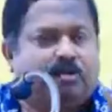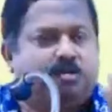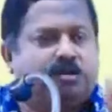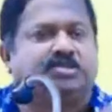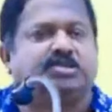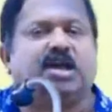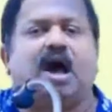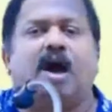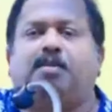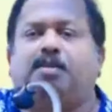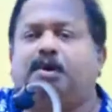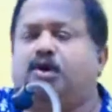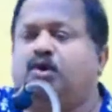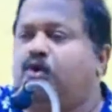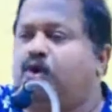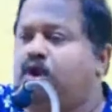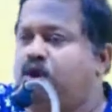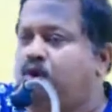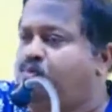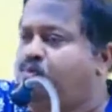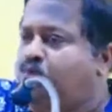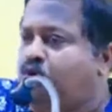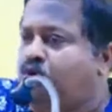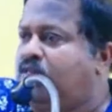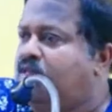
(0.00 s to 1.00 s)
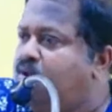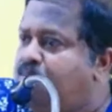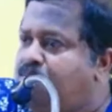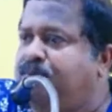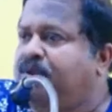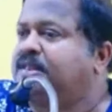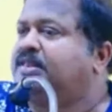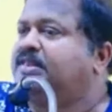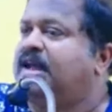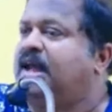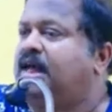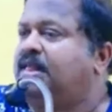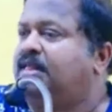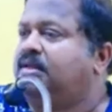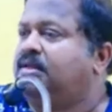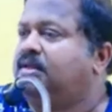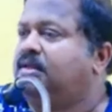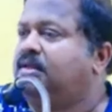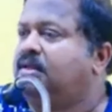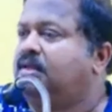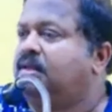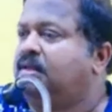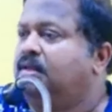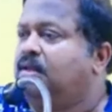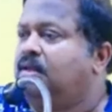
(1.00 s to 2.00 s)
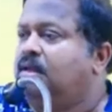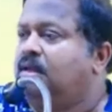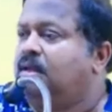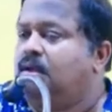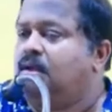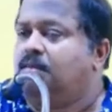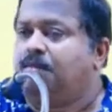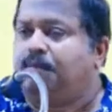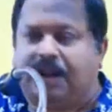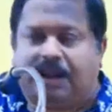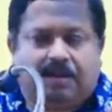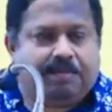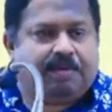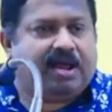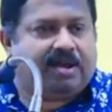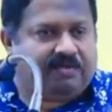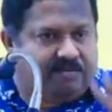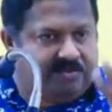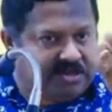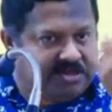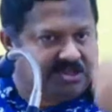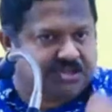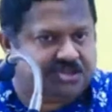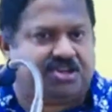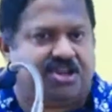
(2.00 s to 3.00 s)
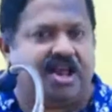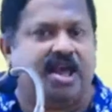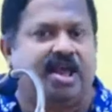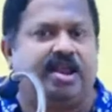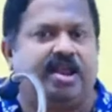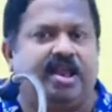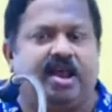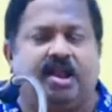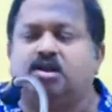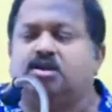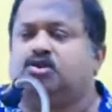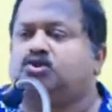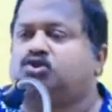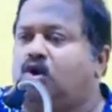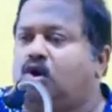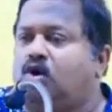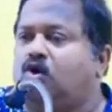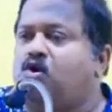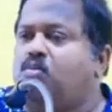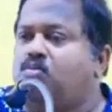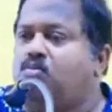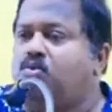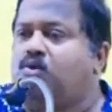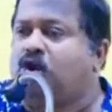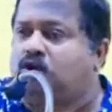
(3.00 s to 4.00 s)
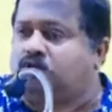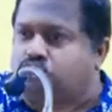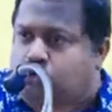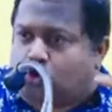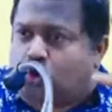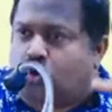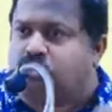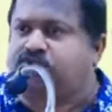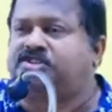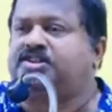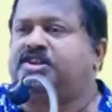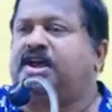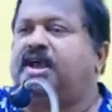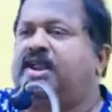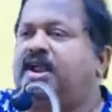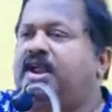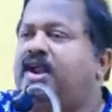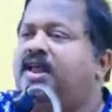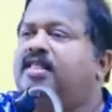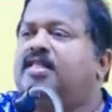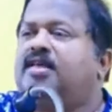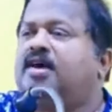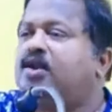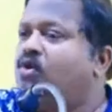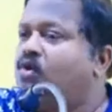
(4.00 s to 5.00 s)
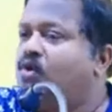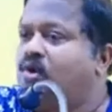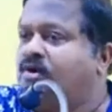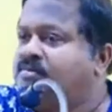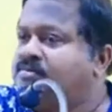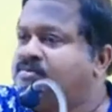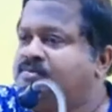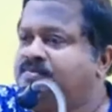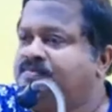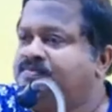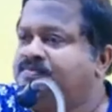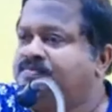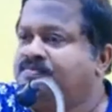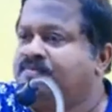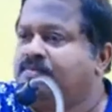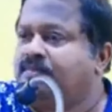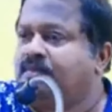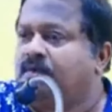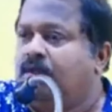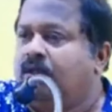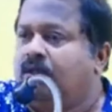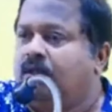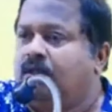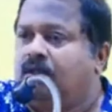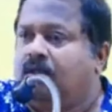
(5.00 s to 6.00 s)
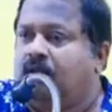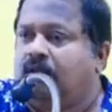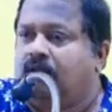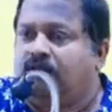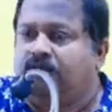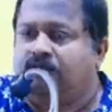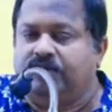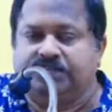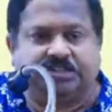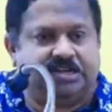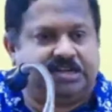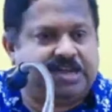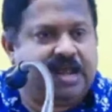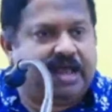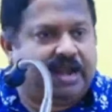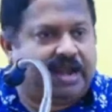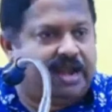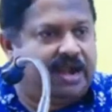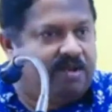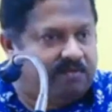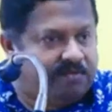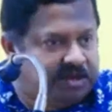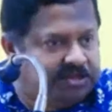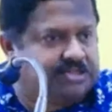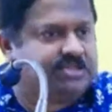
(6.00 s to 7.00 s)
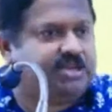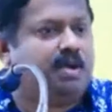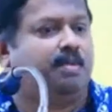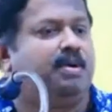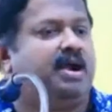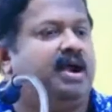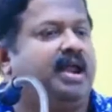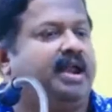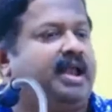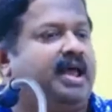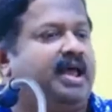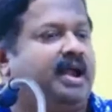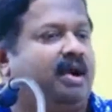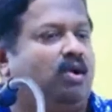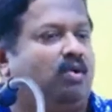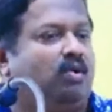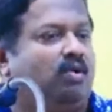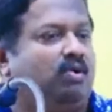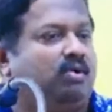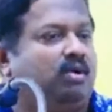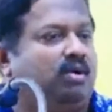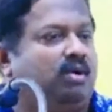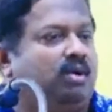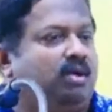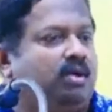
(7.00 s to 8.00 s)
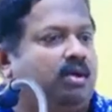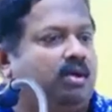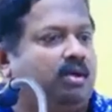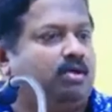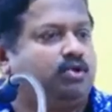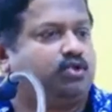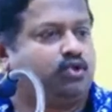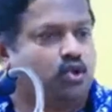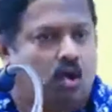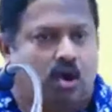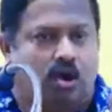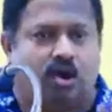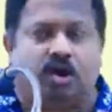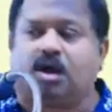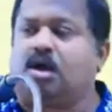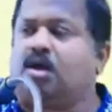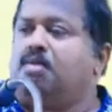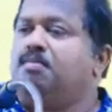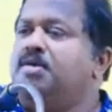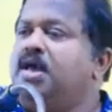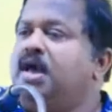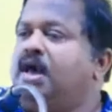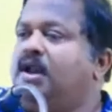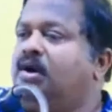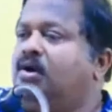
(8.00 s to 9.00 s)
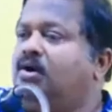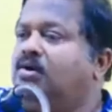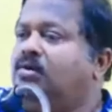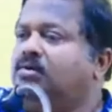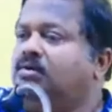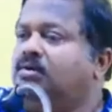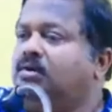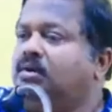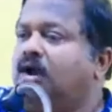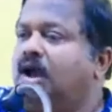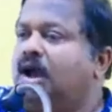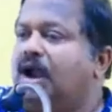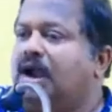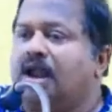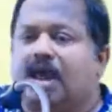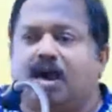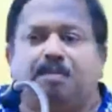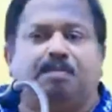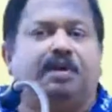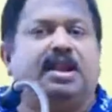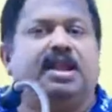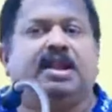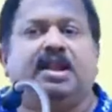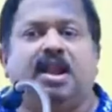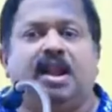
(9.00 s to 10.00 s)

நம்ம சாப்பிடக்கூடிய புரதம் பத்தாது பல பேர் வெஜிடேரியன்னு சொல்கிறவங்க பூரா சோற்றேரியனாக தான் இருக்கும் வெஜிடேரியனாக வெஜிடபிள் நிறையா இருக்கணும் சோறு கம்மியாக இருக்கணும் ஆனால் அப்படி